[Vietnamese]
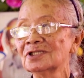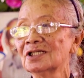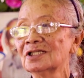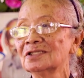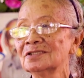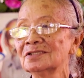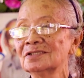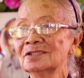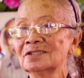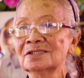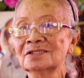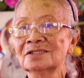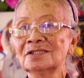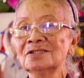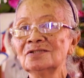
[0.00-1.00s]
Sơn
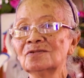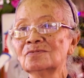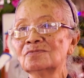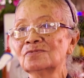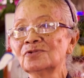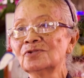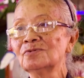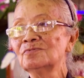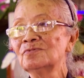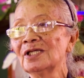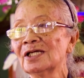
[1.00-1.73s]
để cùng chung